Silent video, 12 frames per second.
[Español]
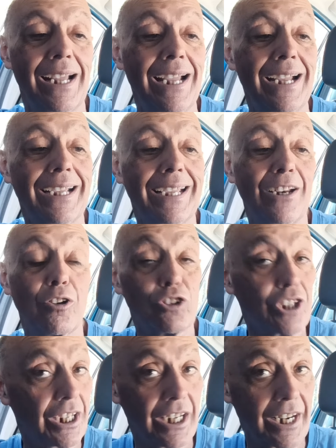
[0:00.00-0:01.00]
que no
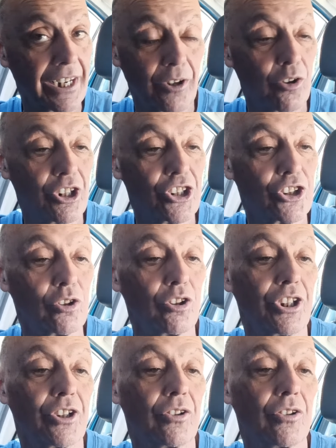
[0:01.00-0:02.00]
tiene rigor
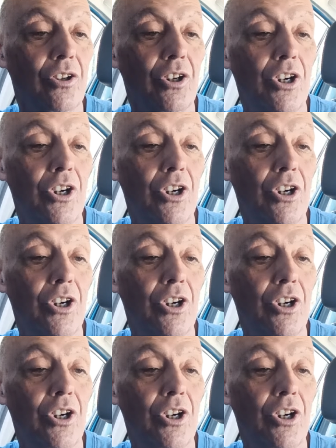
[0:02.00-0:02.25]
histórico